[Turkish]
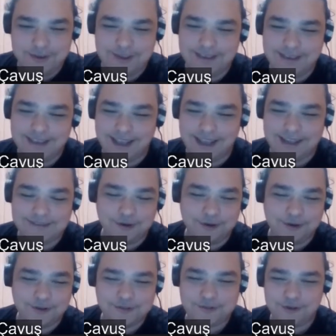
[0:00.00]
yani
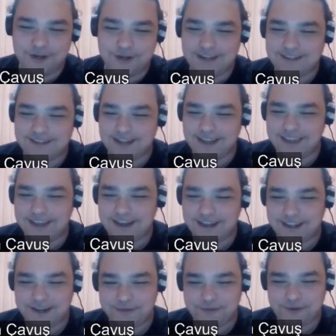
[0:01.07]
o son
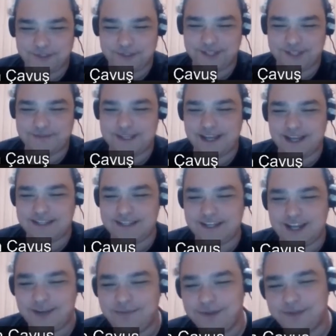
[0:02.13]
dakikaları mı konuşalım sadece ne
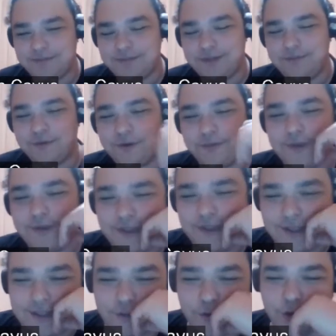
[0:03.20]
yapalım bilmiyorum.
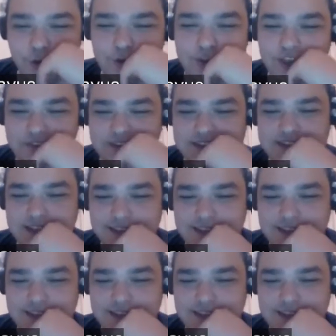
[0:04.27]
Ne oldu Efes'e?